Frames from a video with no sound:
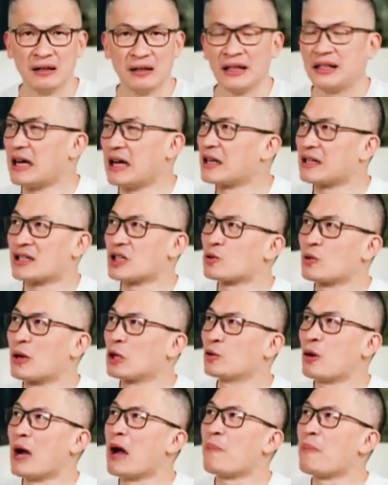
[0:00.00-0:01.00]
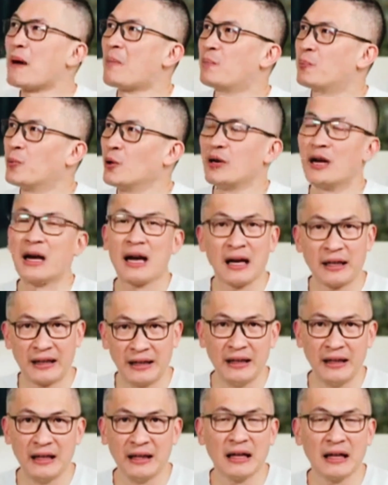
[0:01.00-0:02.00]
Tidak ada sesuatu apapun
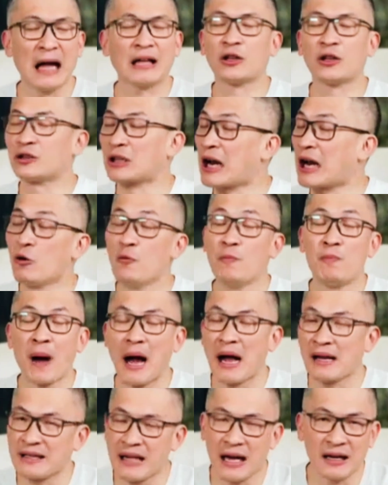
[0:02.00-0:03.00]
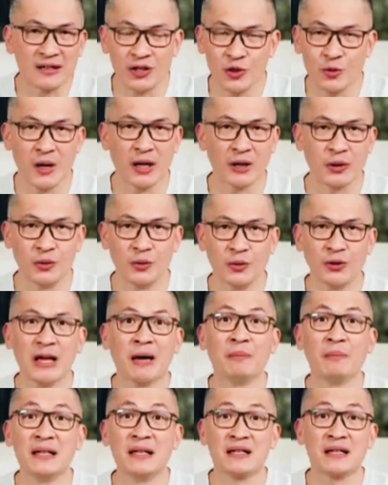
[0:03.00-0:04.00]
lagi atau terlalu banyak sesuatu
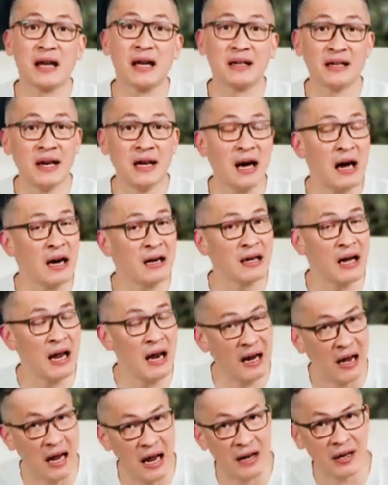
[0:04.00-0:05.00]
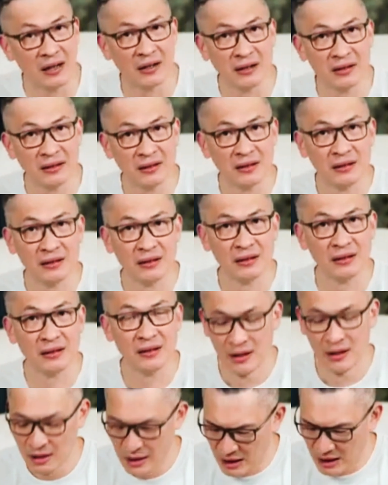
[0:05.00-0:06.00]
yang bisa dia andalkan.
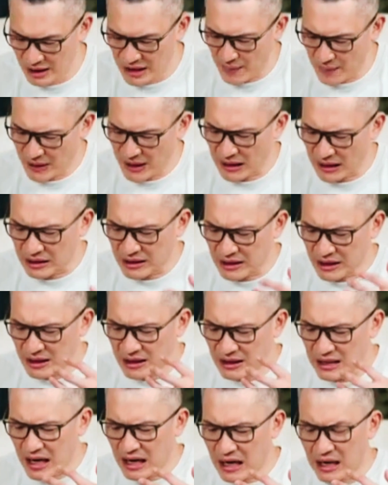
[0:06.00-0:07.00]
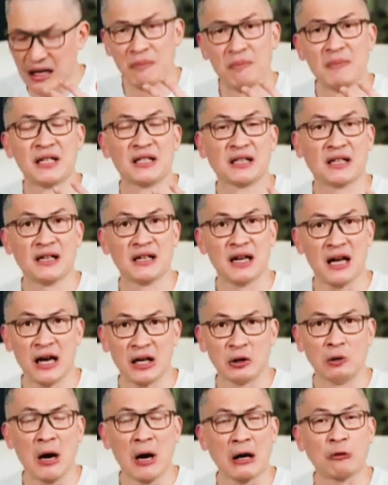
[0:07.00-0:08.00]
Dia berkata, sengsara dan miskin
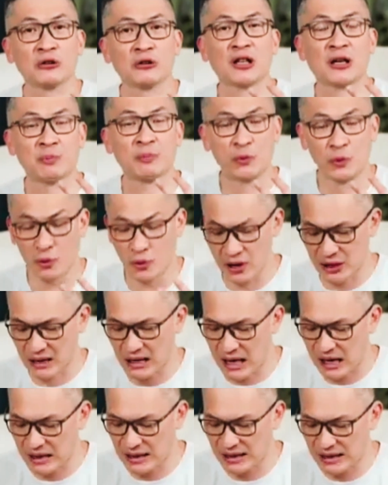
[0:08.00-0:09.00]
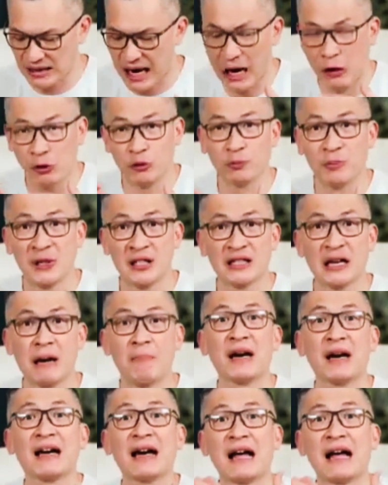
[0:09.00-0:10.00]
aku, aku terpuruk sekali. Daud
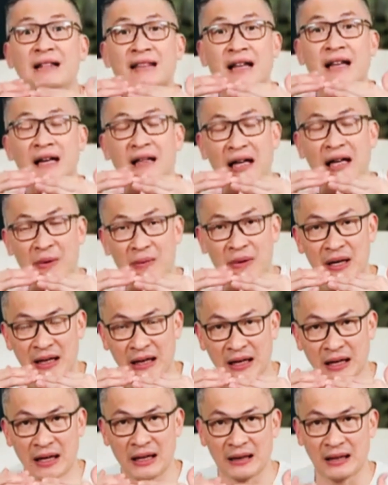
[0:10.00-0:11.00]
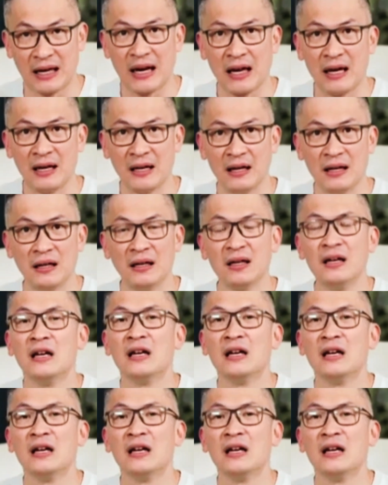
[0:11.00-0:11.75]
bisa menata dalam kata-kata